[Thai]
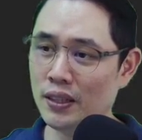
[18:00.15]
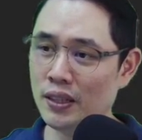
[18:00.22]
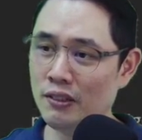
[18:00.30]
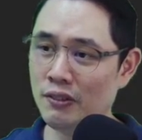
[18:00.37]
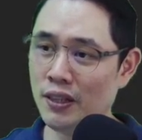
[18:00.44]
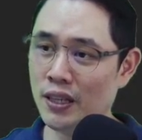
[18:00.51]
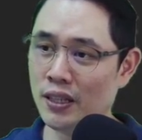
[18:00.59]

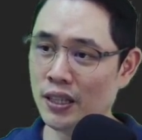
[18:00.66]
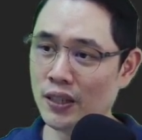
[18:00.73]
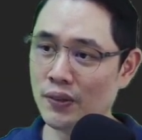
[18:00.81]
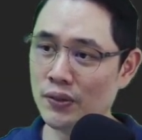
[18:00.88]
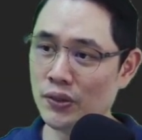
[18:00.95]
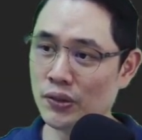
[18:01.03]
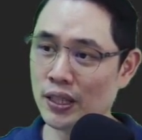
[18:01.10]
event นะครับ
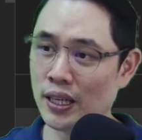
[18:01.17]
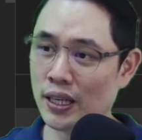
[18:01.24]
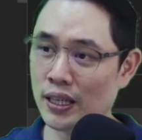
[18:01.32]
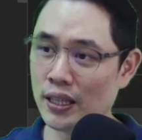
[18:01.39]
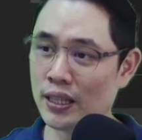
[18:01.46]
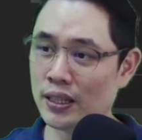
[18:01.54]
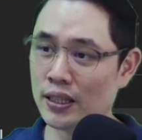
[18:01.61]
จุด
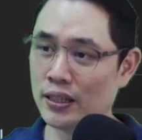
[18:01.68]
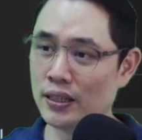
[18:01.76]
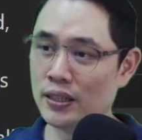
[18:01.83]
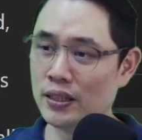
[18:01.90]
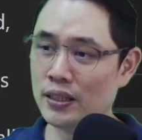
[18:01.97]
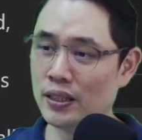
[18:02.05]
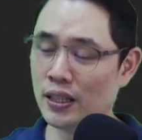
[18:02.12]
target
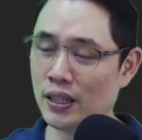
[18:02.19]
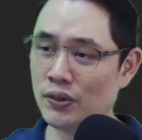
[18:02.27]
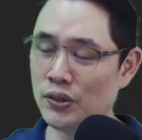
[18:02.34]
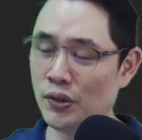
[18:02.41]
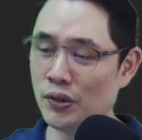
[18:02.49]
จุ